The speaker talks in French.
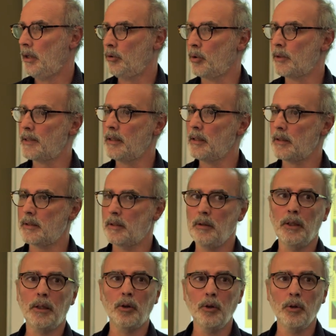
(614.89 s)
Donc c'est
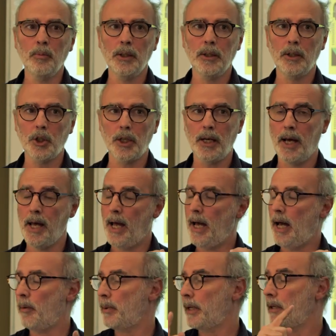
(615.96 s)
une économie d'échelle.
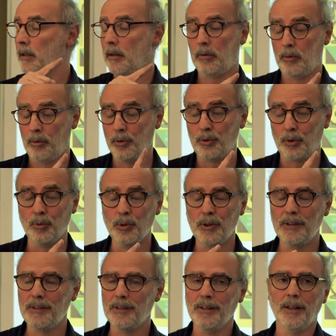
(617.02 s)
Après, dans ce que vous
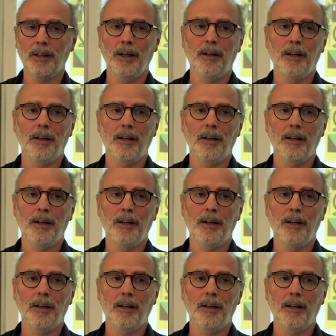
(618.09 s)
disiez,